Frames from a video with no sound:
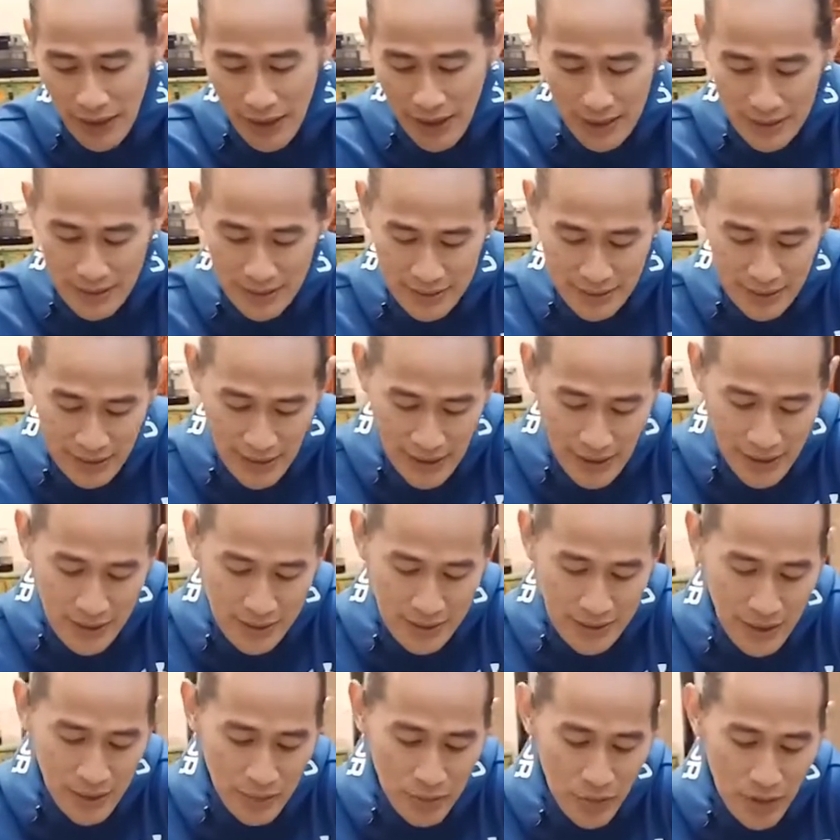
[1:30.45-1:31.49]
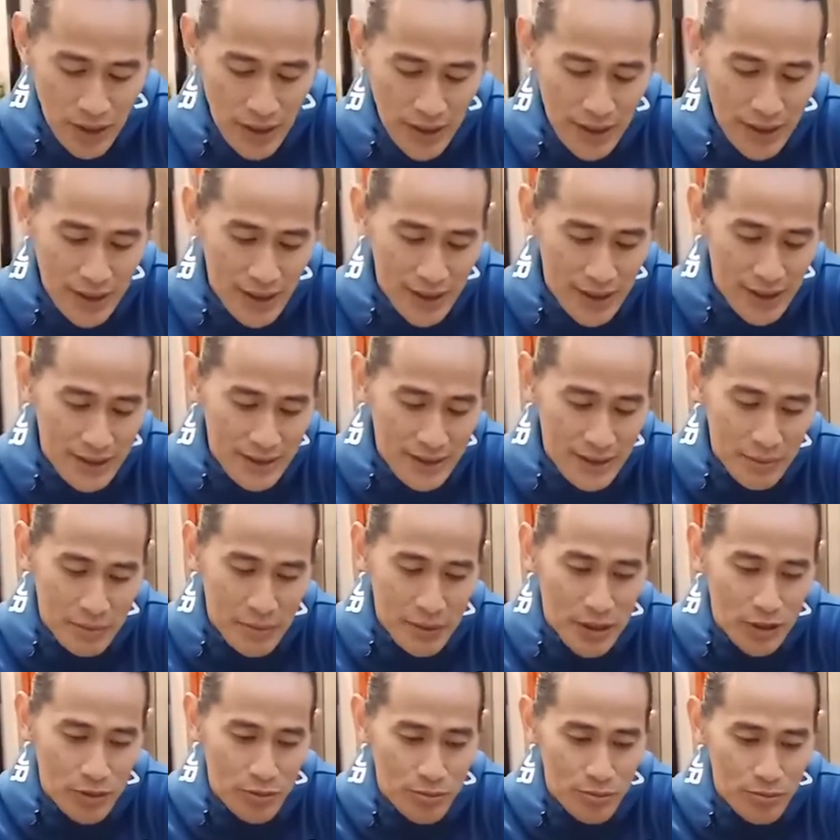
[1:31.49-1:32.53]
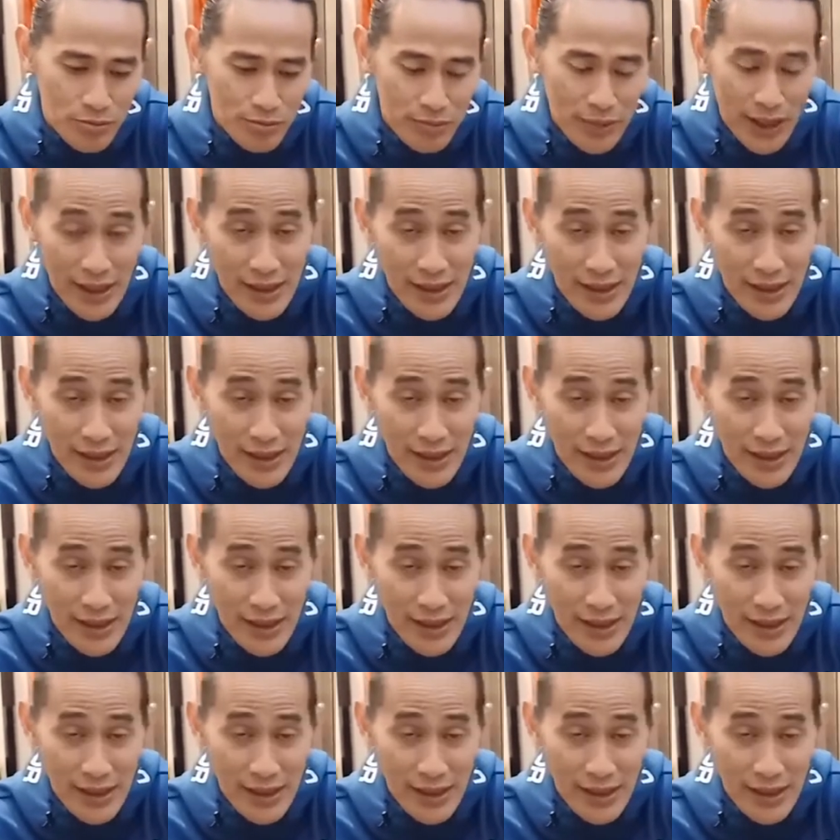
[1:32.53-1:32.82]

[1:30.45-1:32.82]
makan siang saya mulai dengan saya minum